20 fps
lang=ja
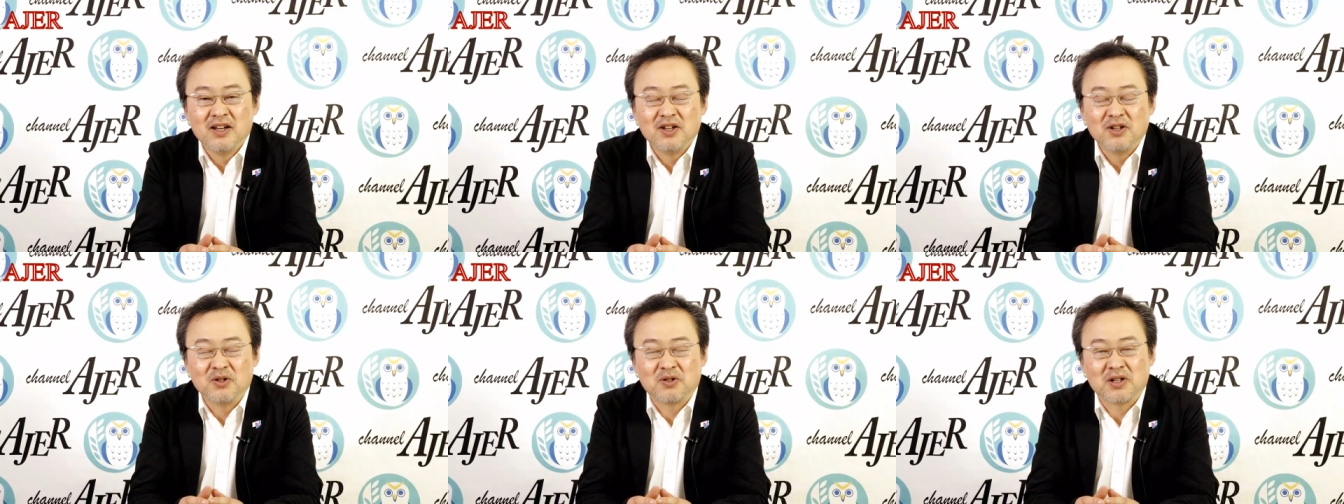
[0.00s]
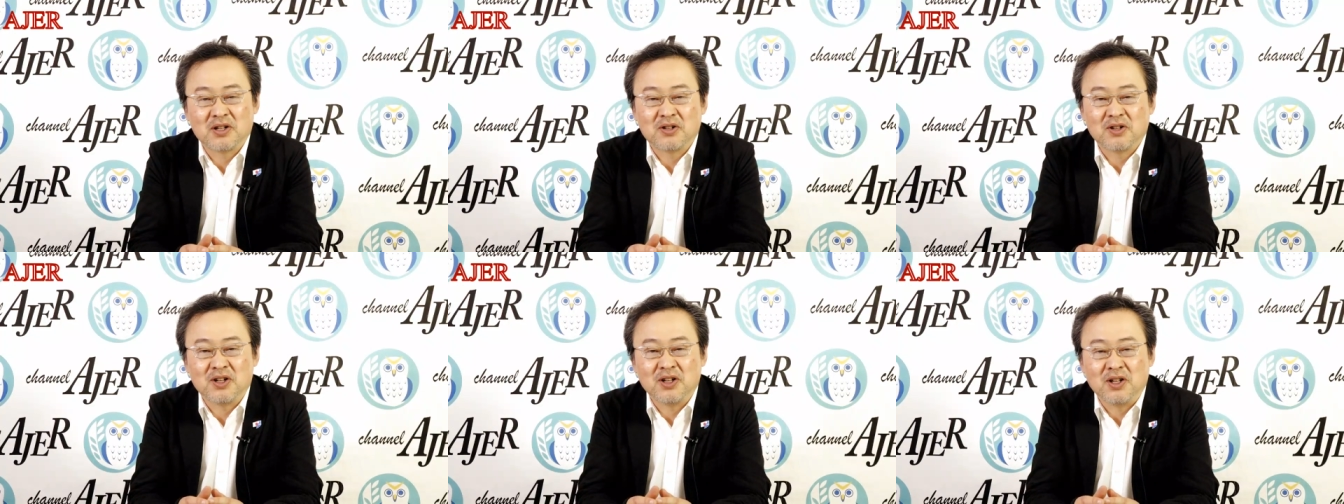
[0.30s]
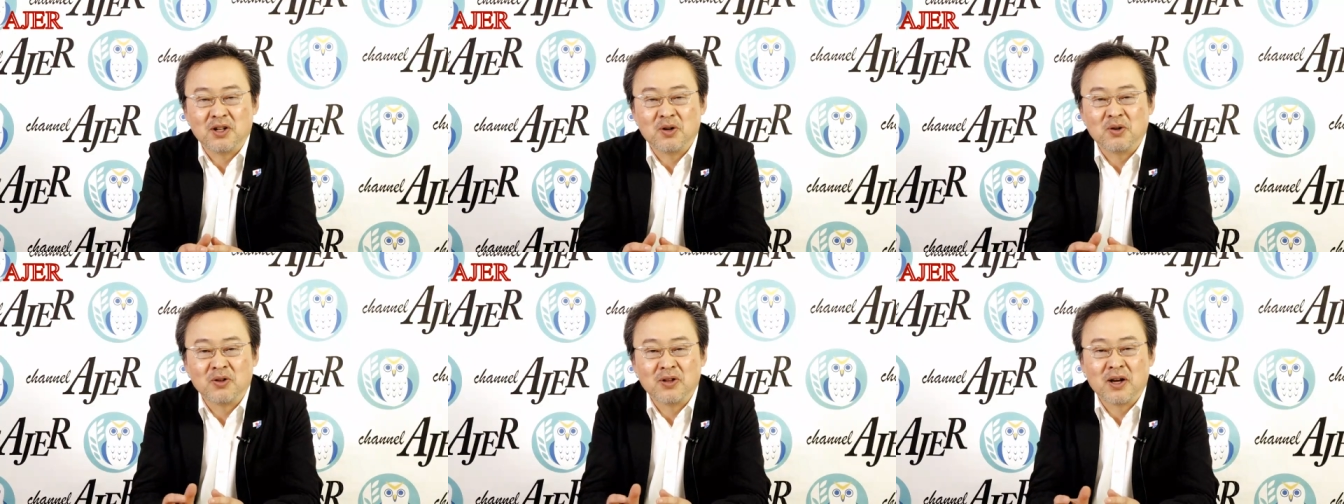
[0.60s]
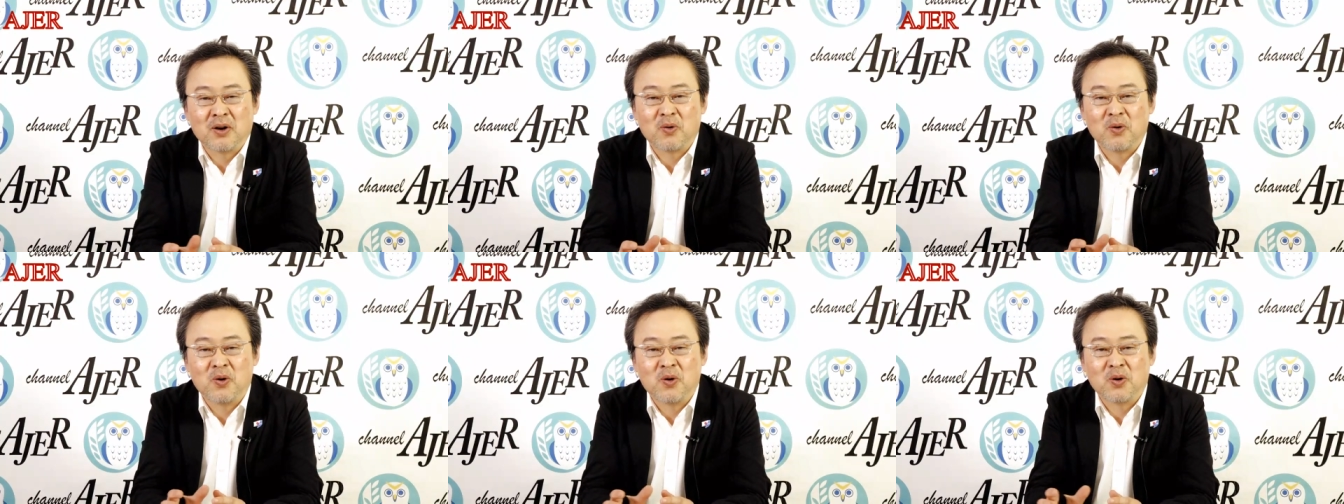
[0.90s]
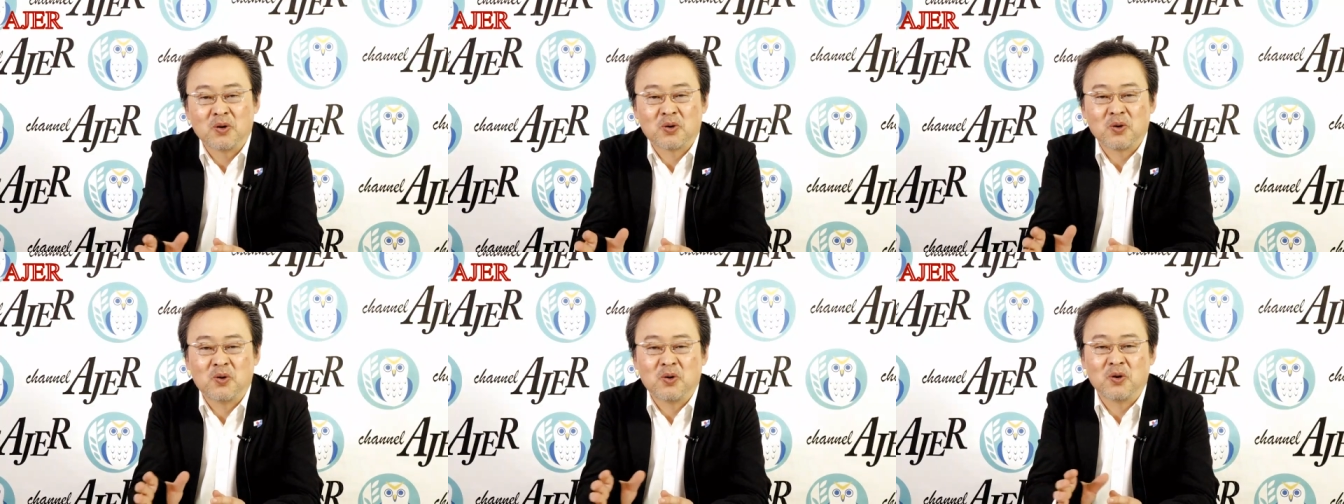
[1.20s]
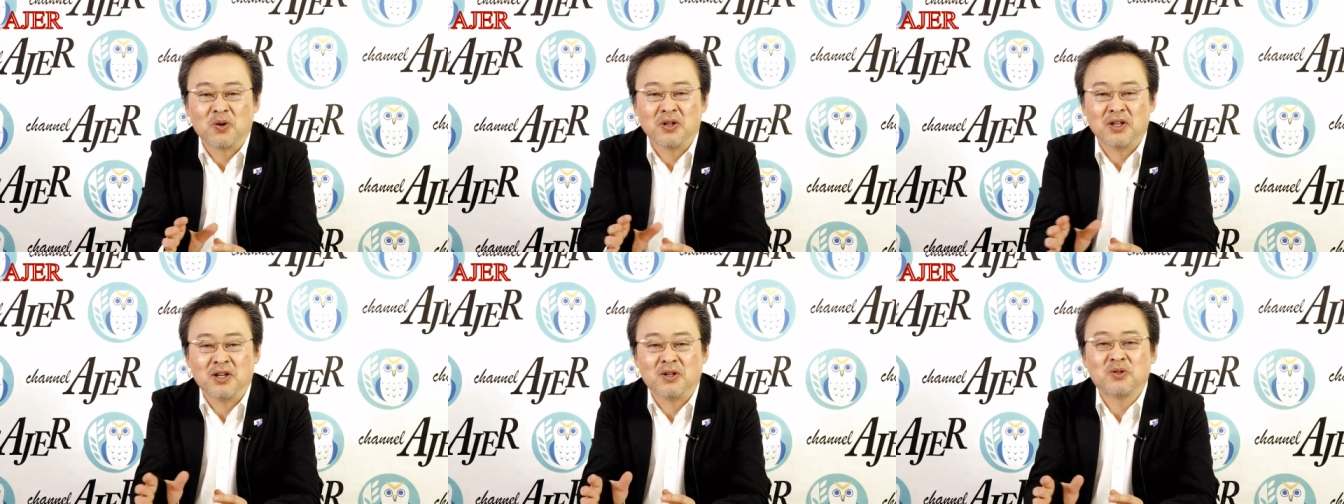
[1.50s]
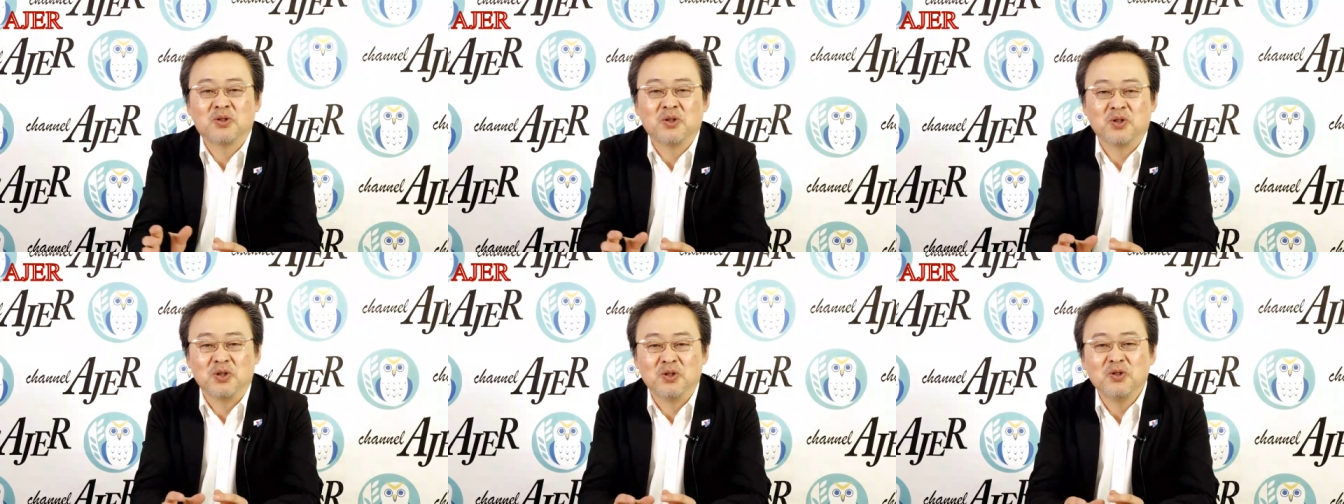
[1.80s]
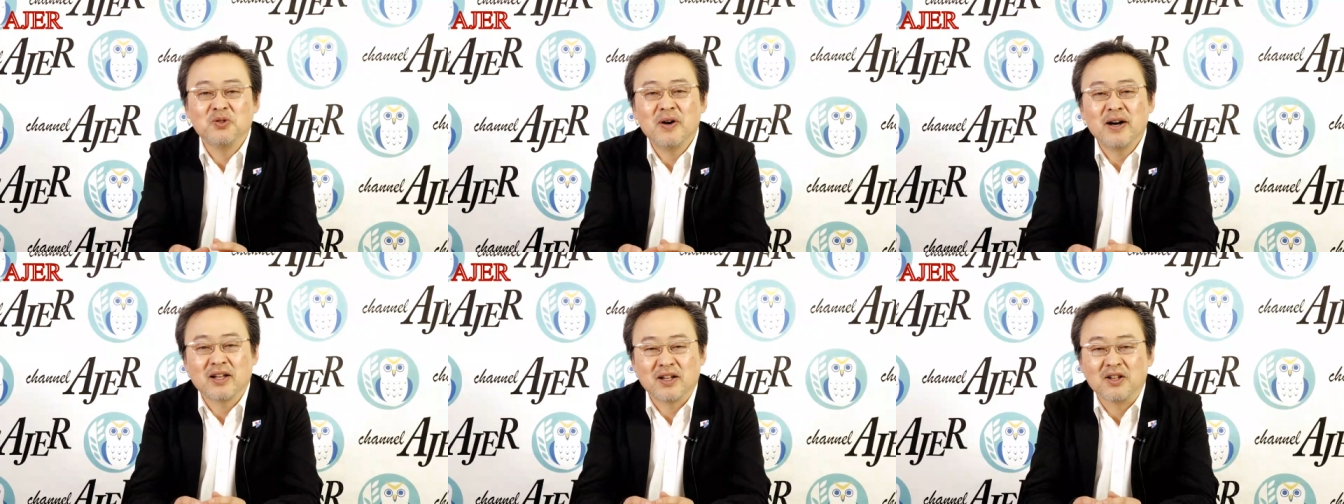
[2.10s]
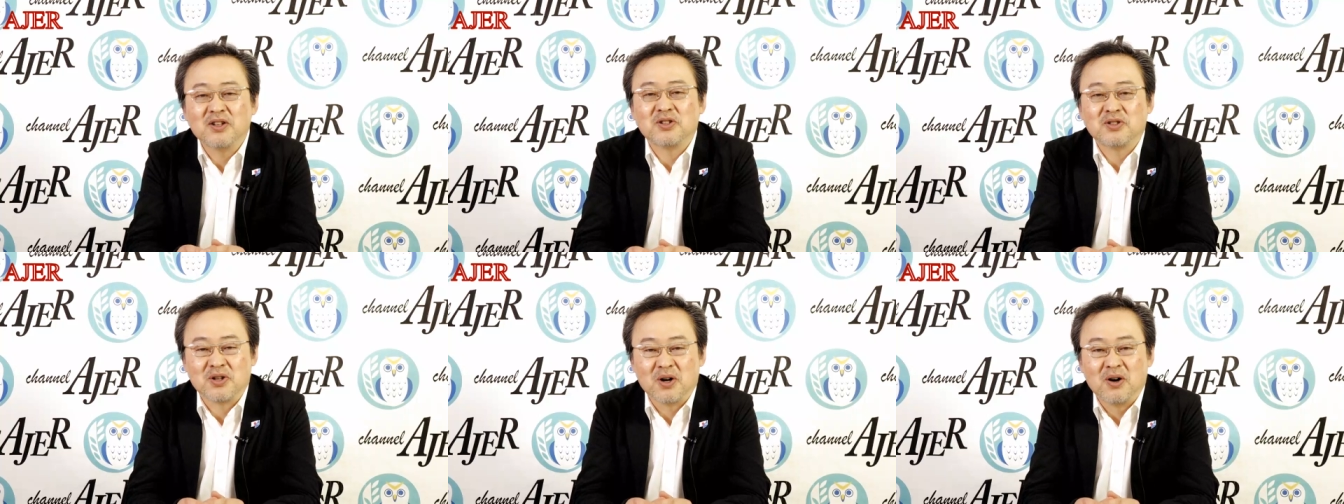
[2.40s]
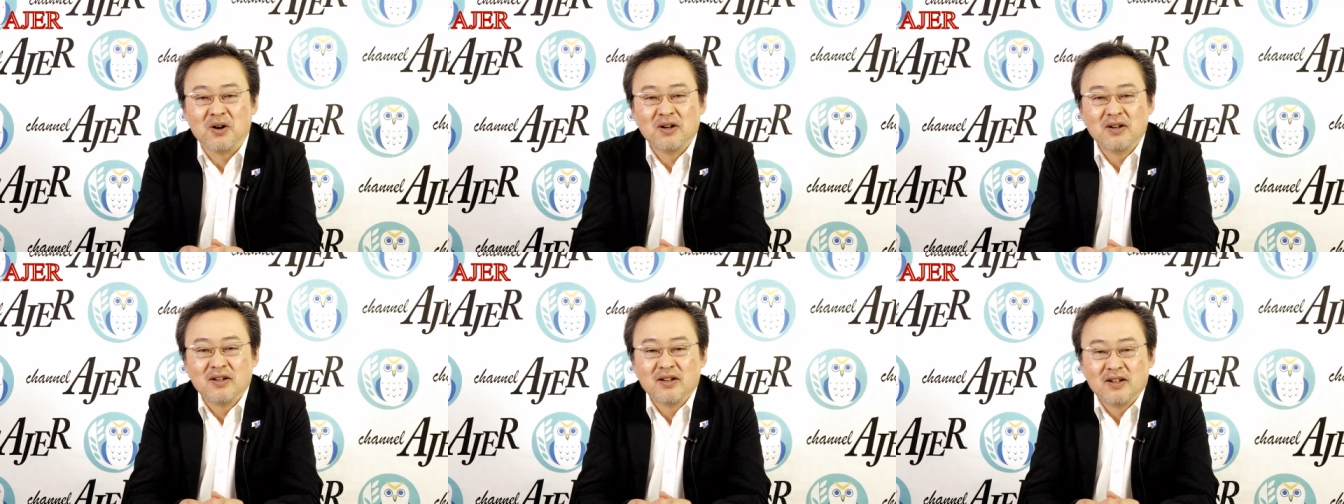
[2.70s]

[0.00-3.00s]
言った時にいろんなこうところに行くというわけですよ。